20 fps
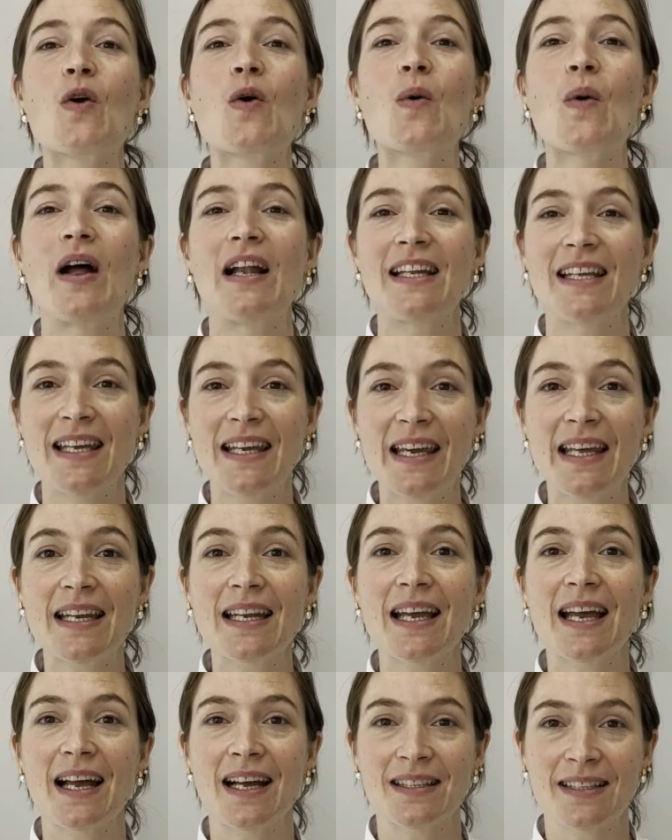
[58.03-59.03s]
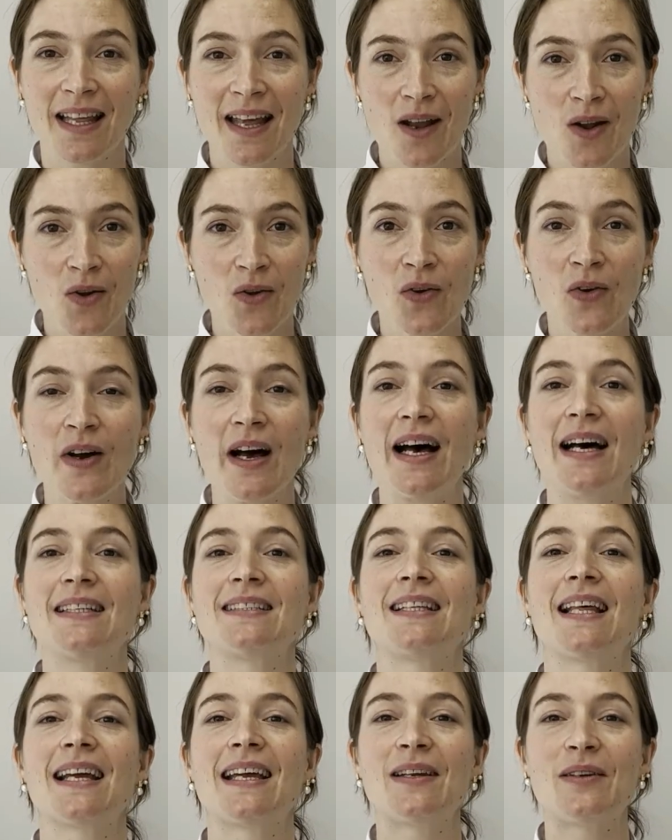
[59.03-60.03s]
cualquier catarro,
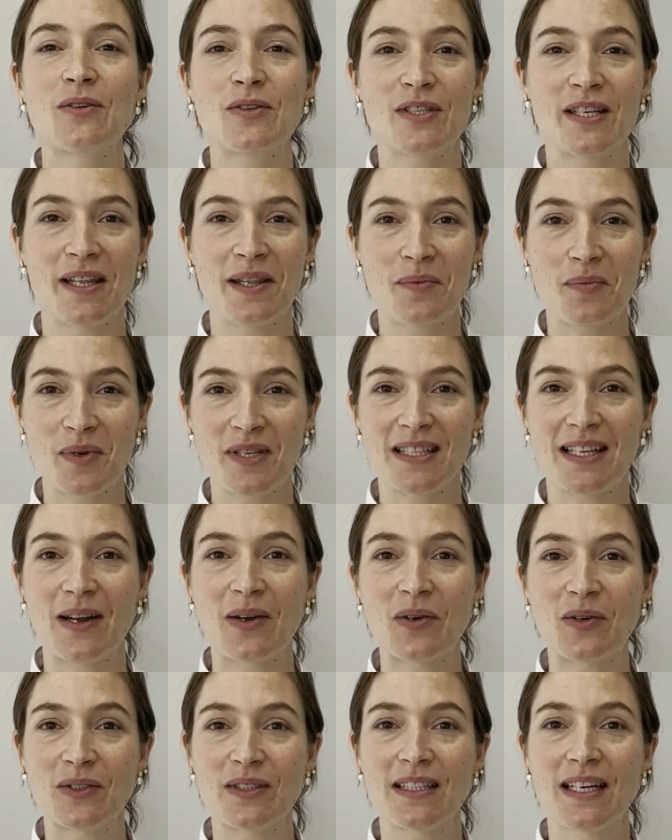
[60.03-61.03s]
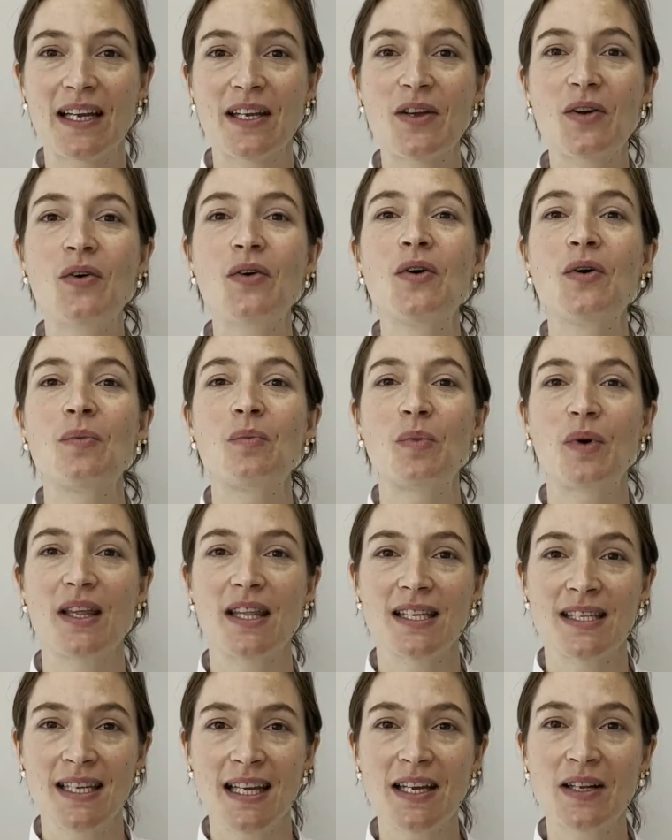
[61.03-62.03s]
hasta que no se demuestre lo contrario,
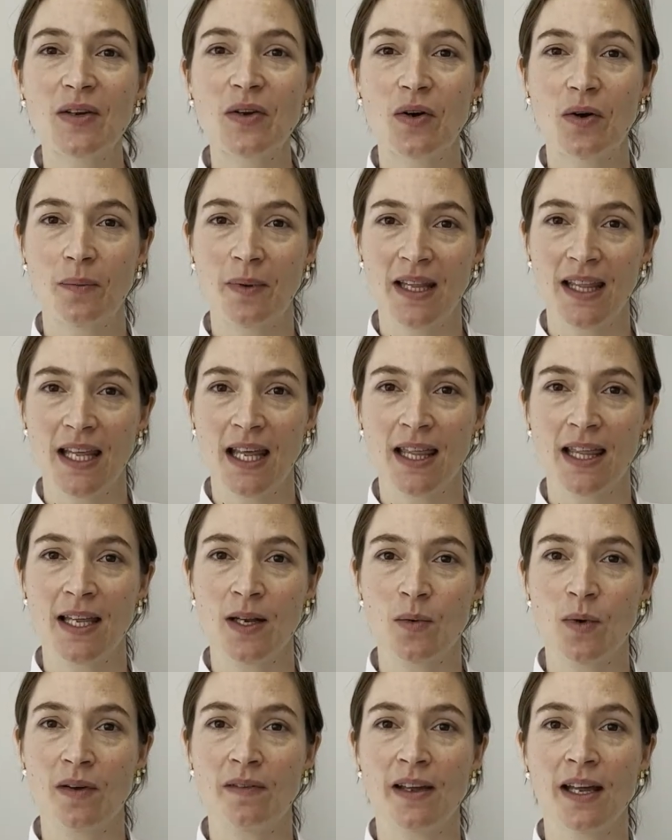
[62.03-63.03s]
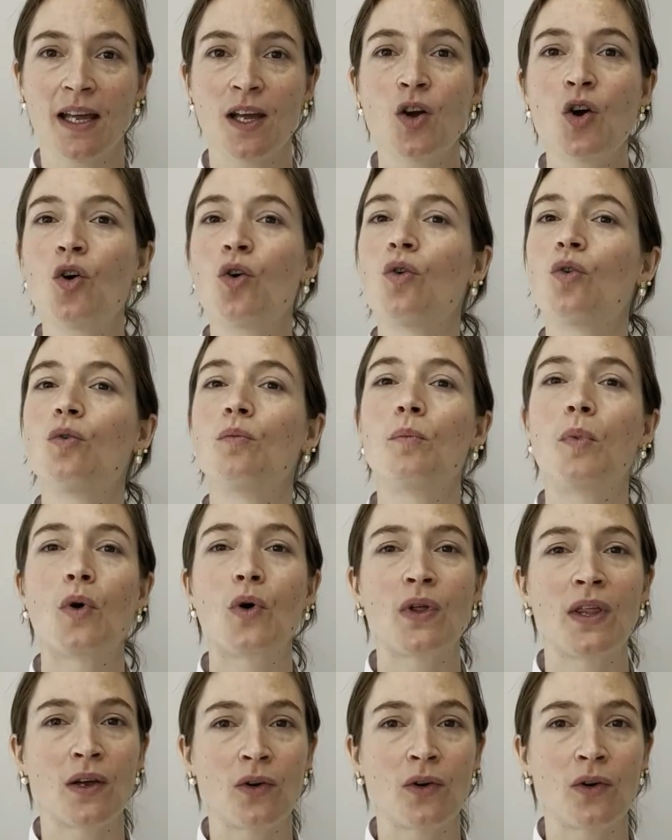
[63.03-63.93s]
puede ser COVID-19 un poco